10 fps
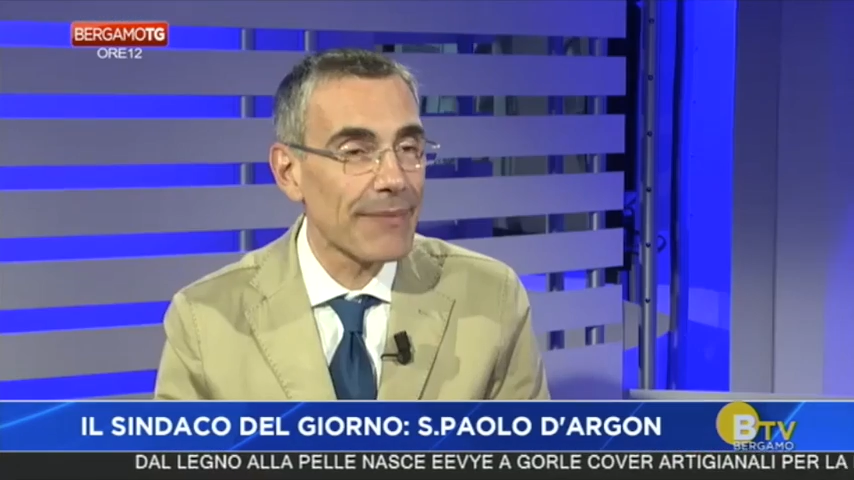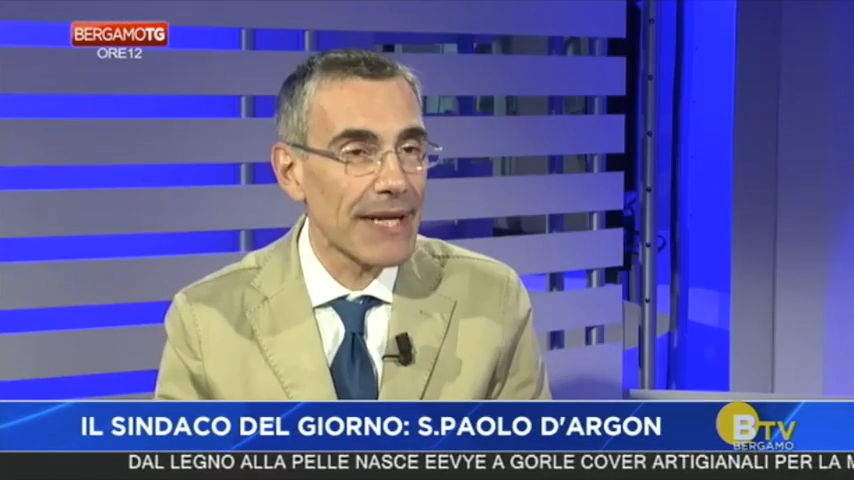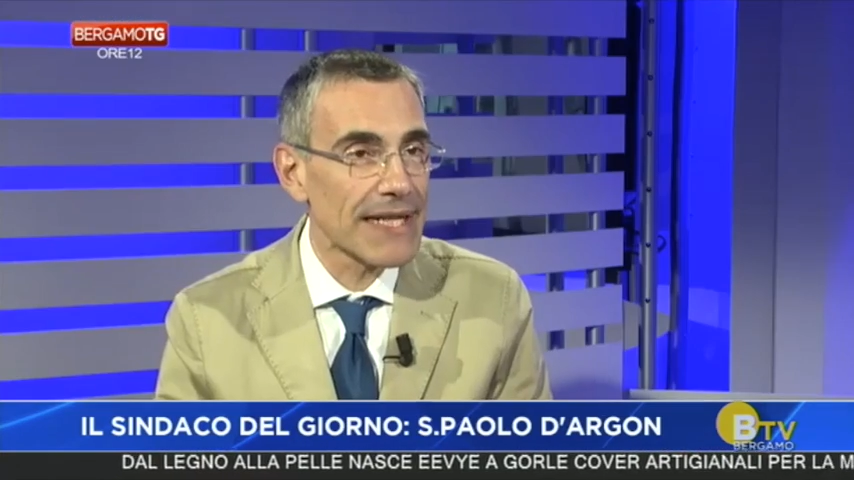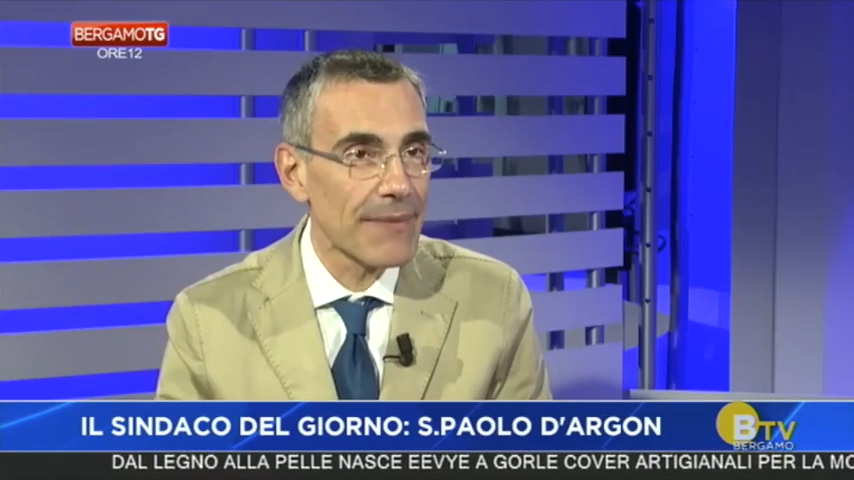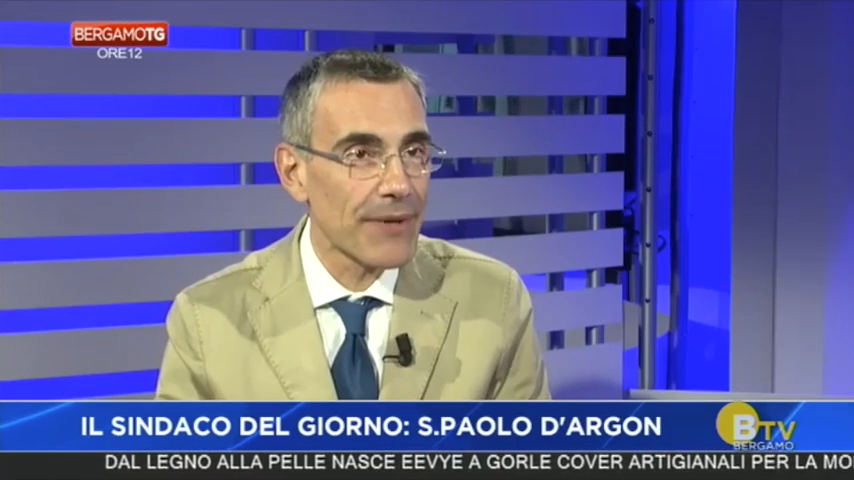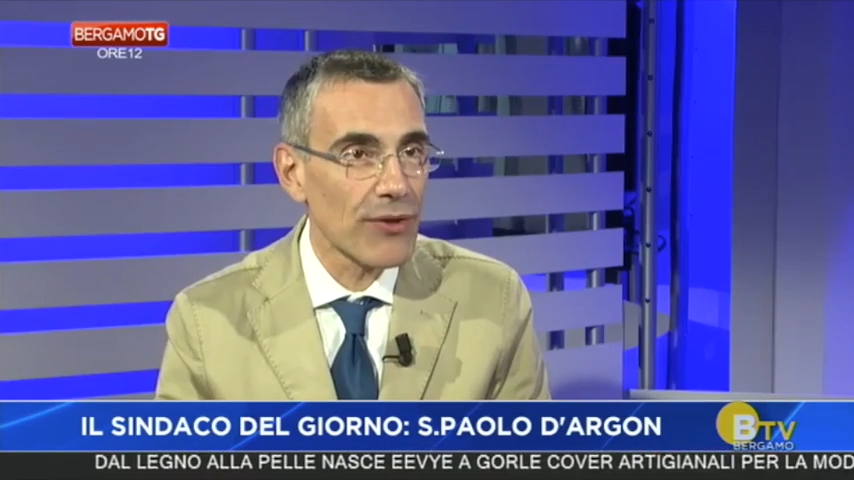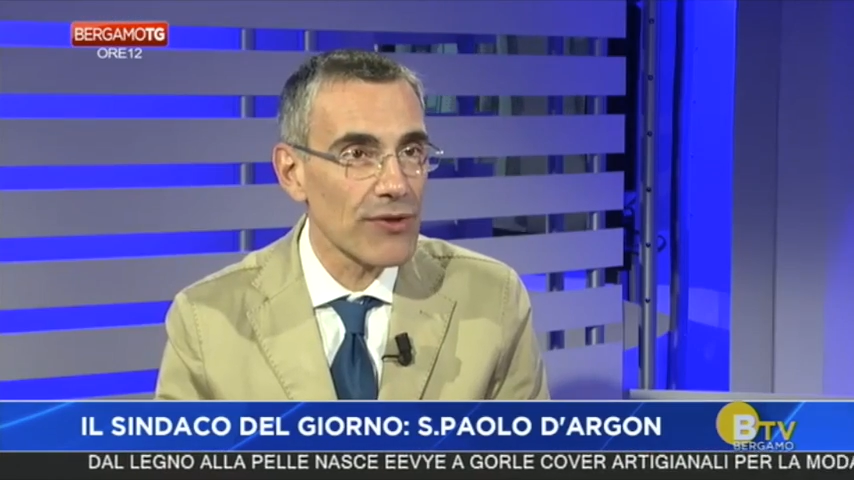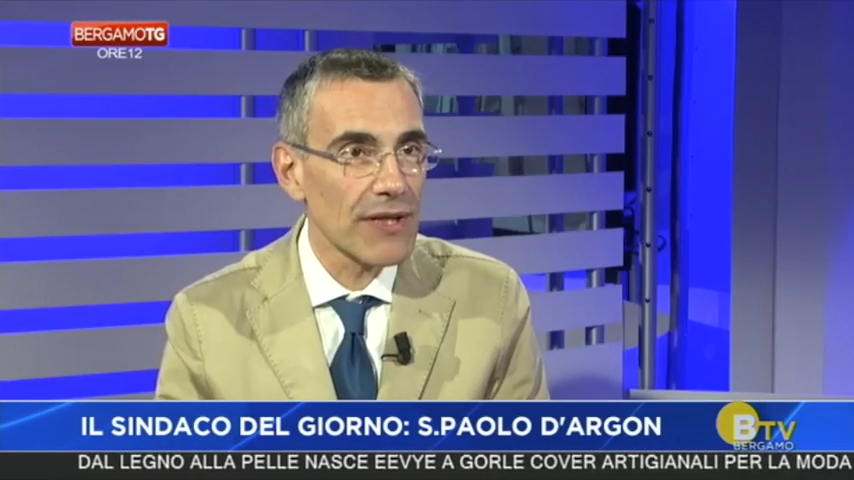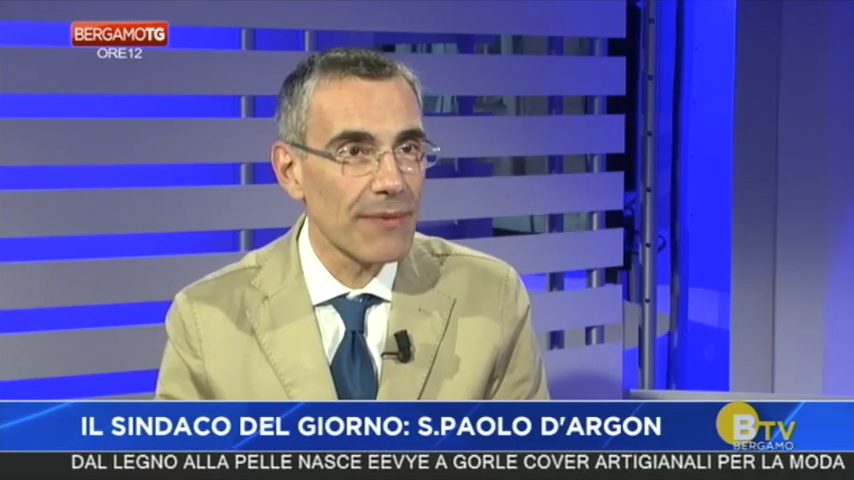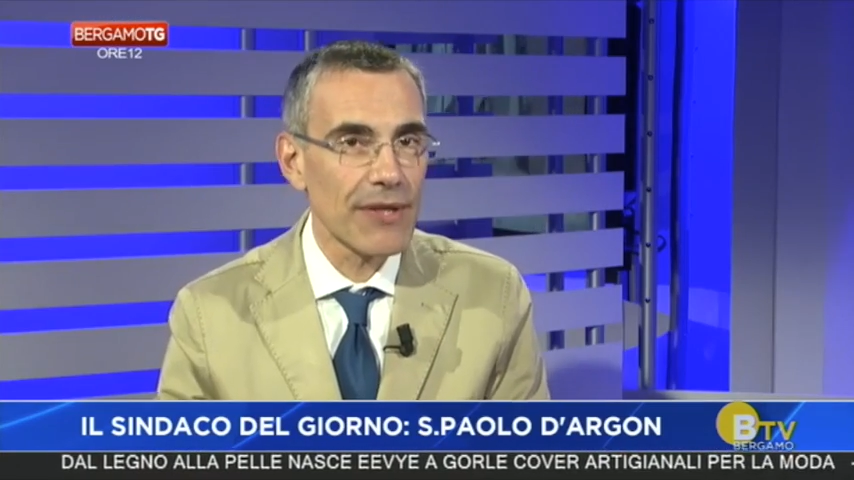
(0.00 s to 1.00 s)
intrapresa, del
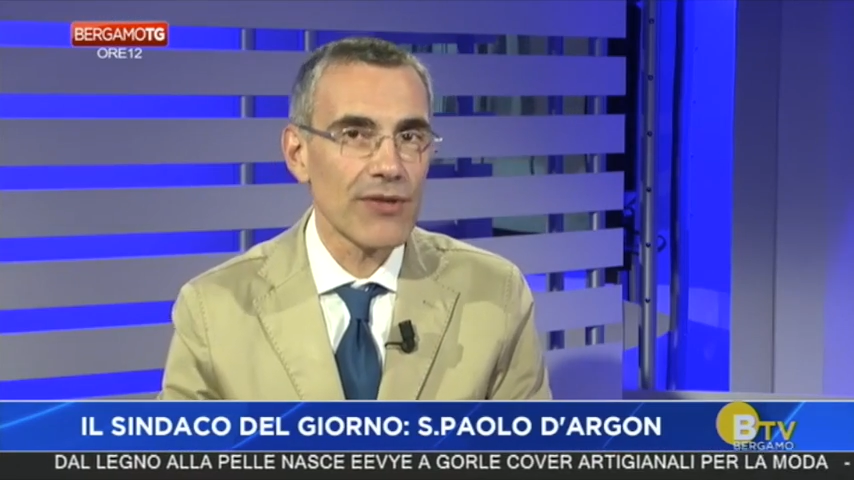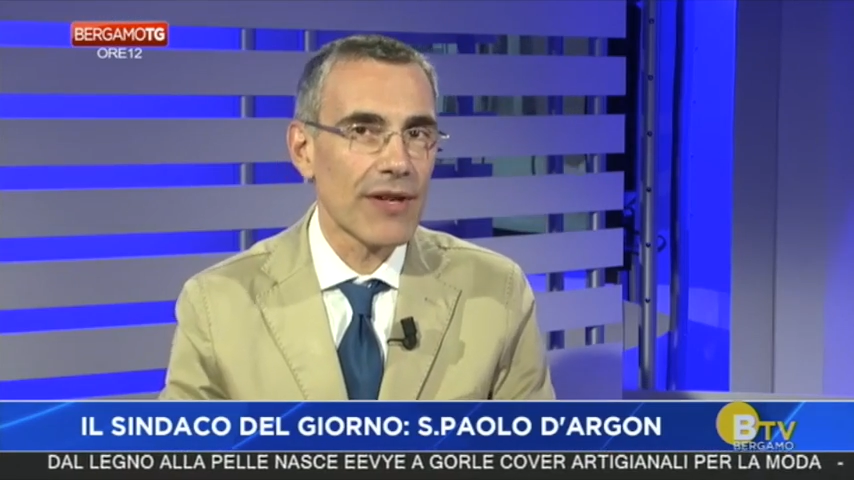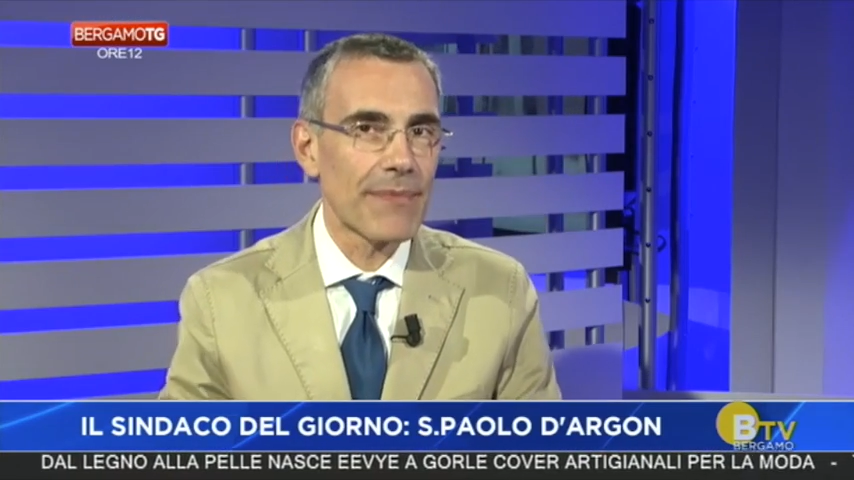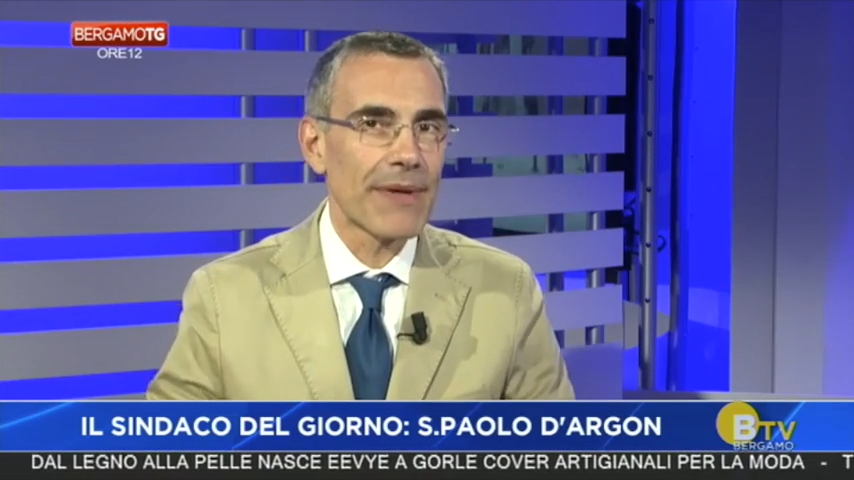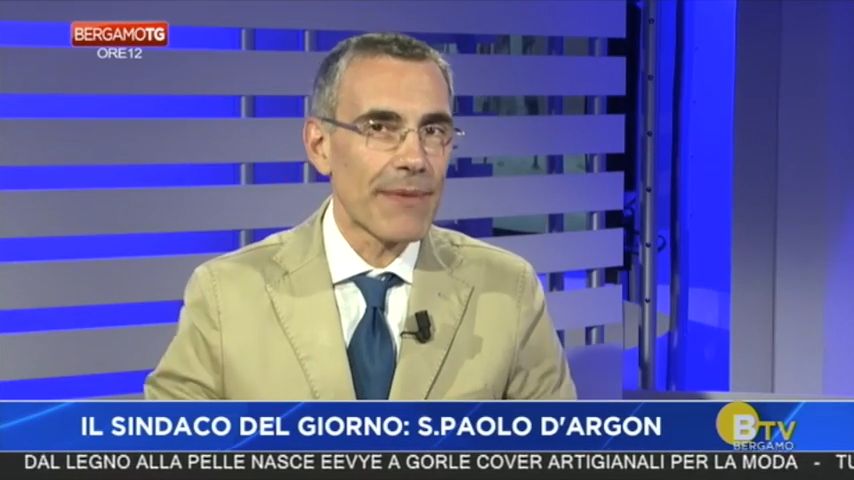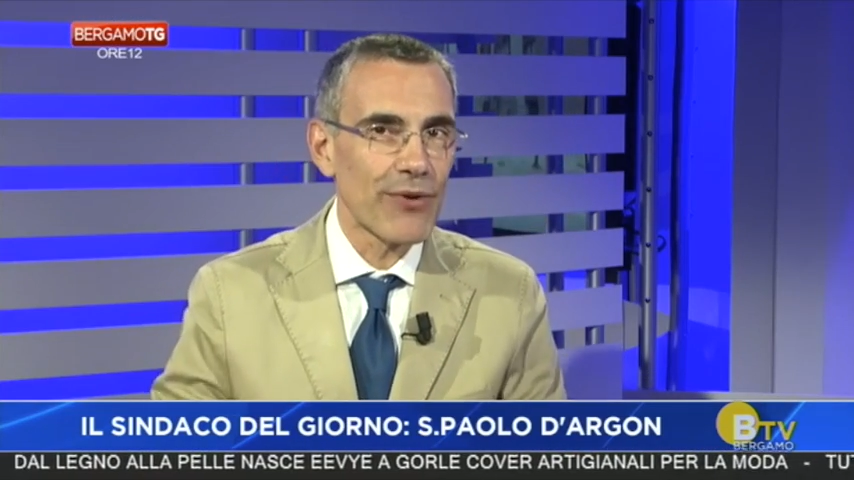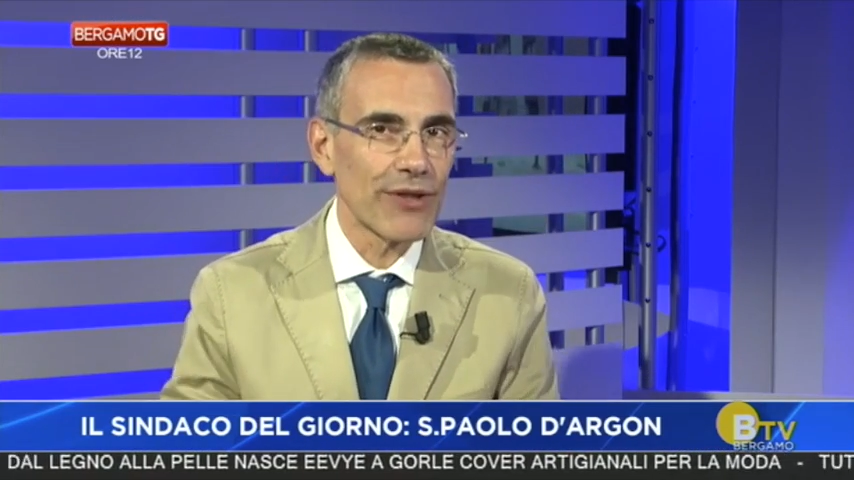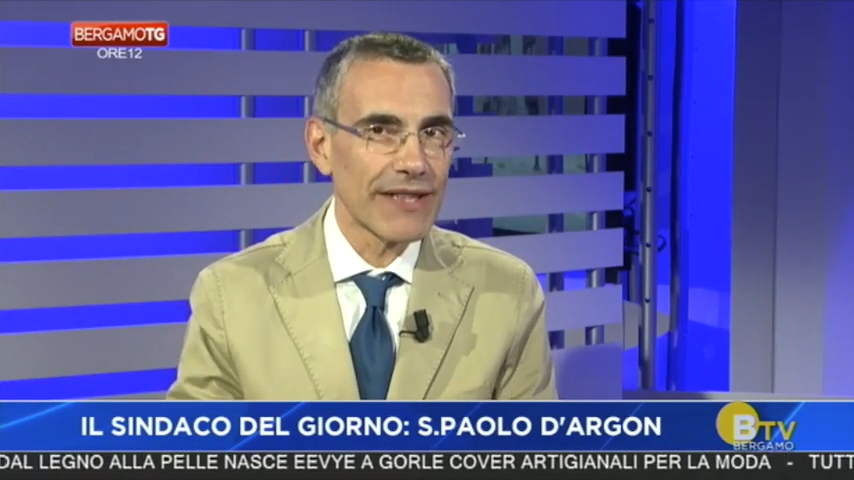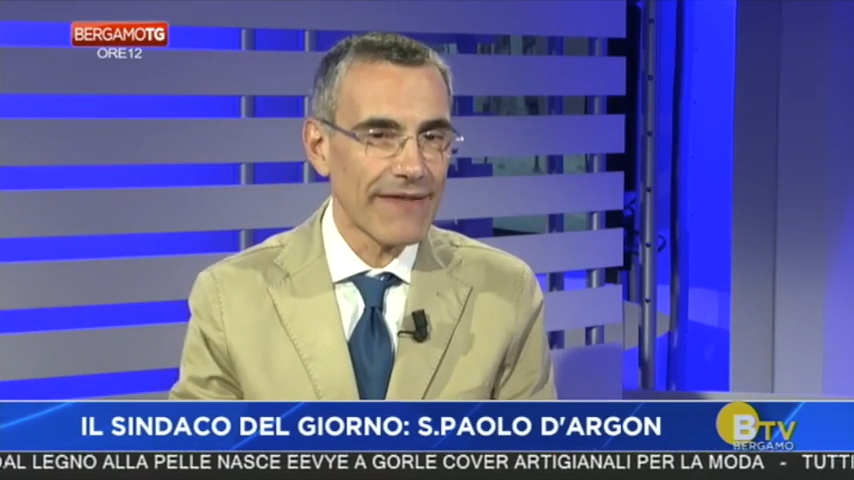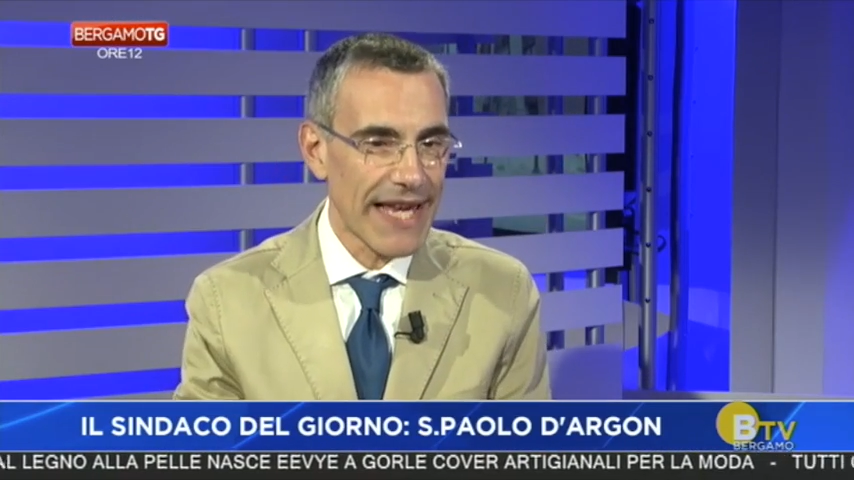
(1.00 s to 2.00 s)
percorso intrapreso che per molti